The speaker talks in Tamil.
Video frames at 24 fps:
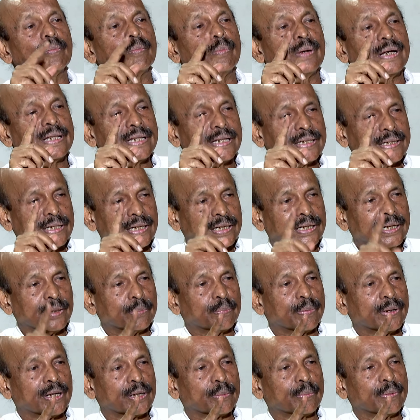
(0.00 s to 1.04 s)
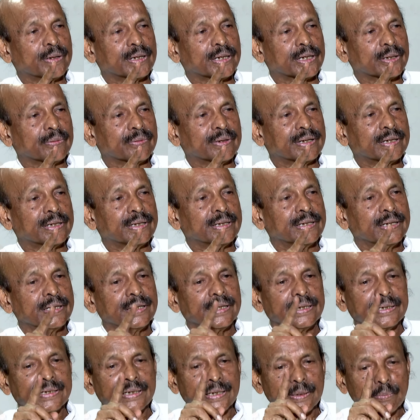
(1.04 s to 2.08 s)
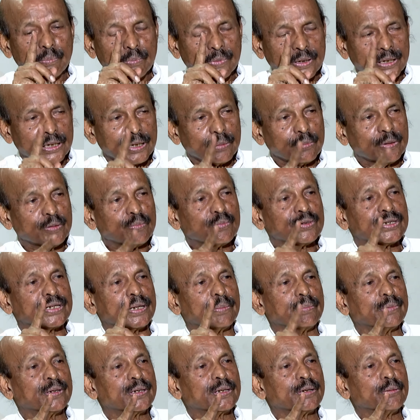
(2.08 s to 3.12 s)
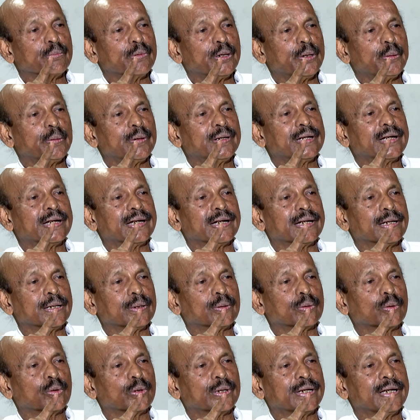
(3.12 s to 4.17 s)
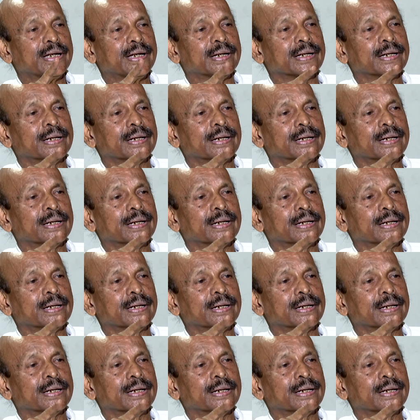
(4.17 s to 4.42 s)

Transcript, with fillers: மதத்துக்கு அப்பாற்பட்டவர் எம்மதமும் சம்மதமே என்று எண்ணக்கூடிய